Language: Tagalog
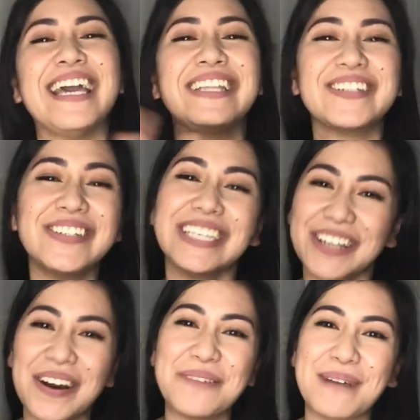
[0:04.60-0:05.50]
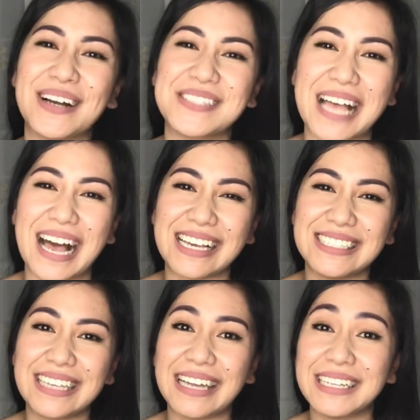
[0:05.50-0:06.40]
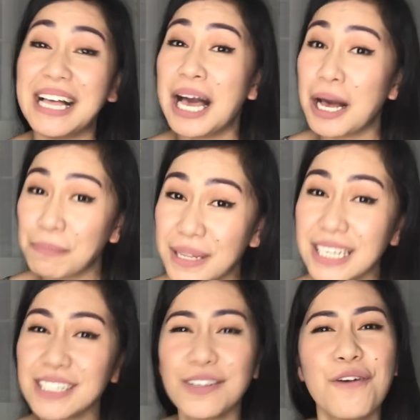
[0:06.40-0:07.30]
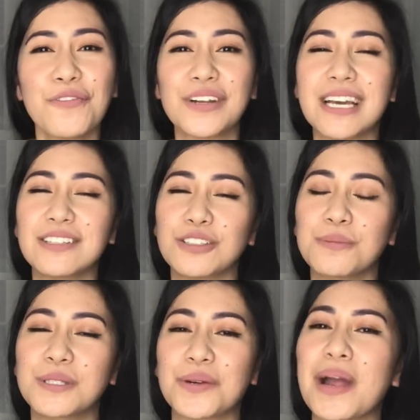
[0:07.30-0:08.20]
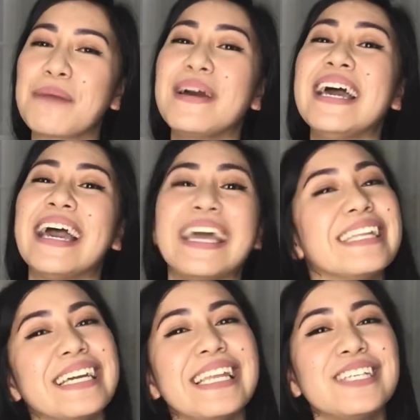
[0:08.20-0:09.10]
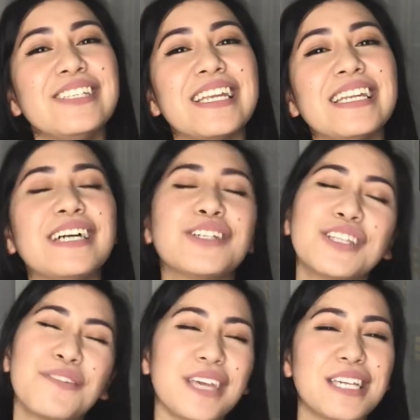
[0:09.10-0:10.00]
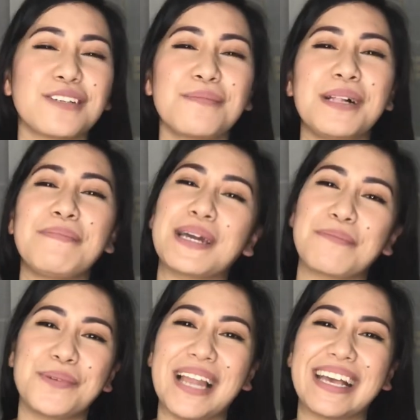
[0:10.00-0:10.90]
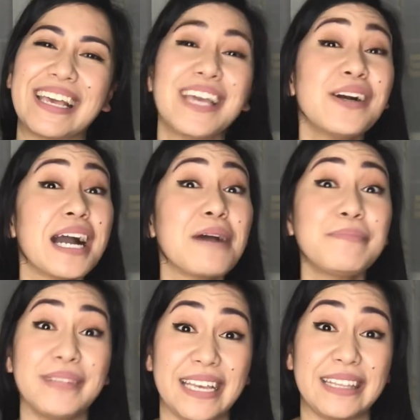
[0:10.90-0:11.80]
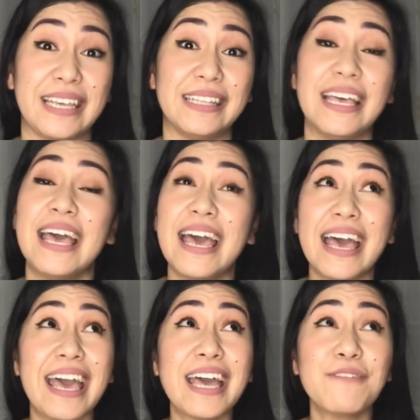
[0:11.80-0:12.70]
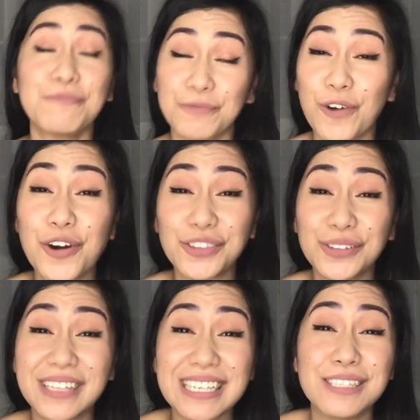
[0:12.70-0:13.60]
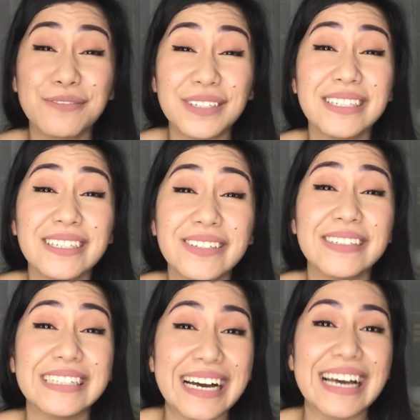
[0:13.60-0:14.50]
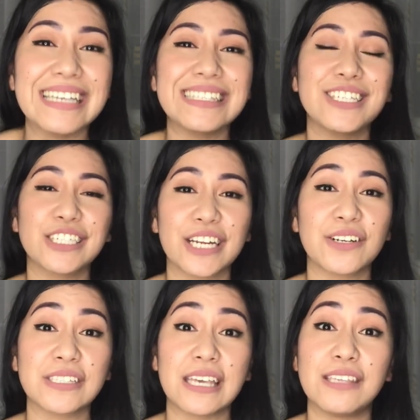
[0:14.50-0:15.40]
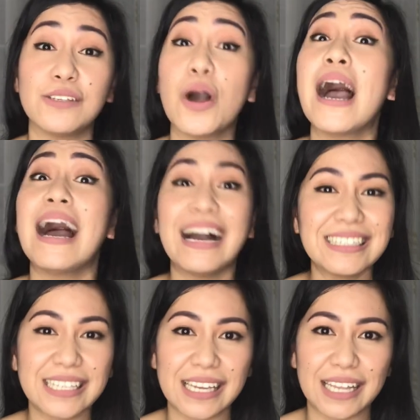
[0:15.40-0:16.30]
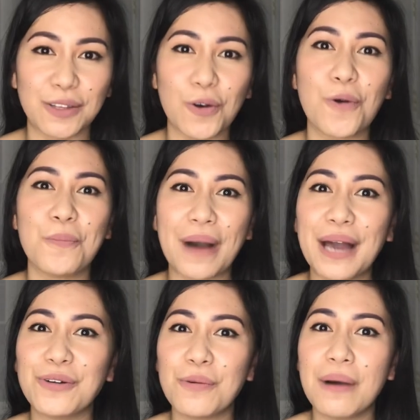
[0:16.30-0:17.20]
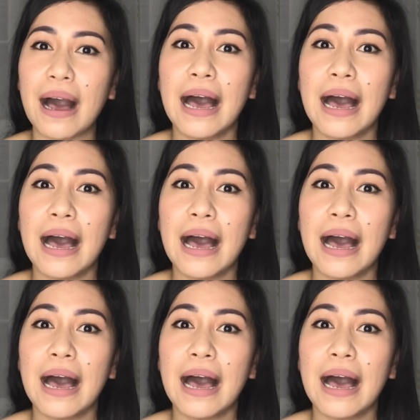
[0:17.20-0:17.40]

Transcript: And kung ikaw ay bago sa aking channel, please don't forget subscribe and click nyo na rin ang notification bell para po lagi kayong updated. And for today's video, guys, isi-share ko sa inyo ang sikreto ko kung paano ko ba